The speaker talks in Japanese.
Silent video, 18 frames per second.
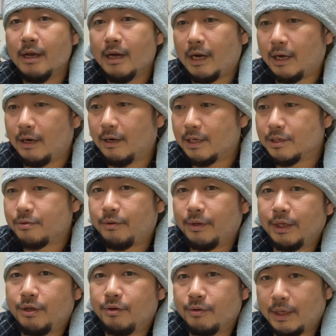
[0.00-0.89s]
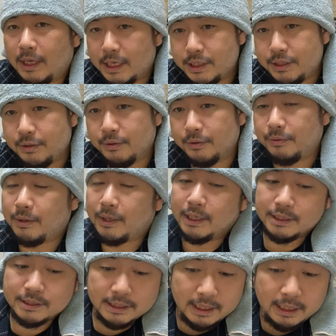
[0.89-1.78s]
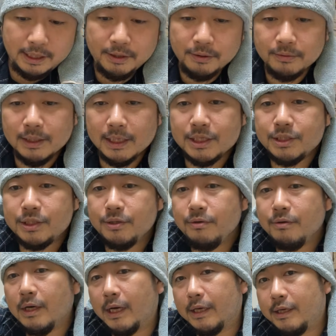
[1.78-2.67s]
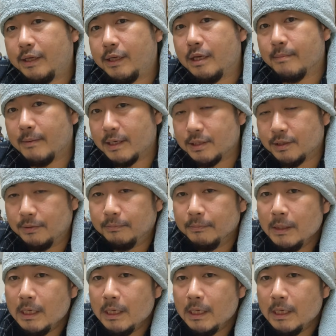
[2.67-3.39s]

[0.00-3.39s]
あの、あそこで休憩しようとかですね、いろんな自由が効きます。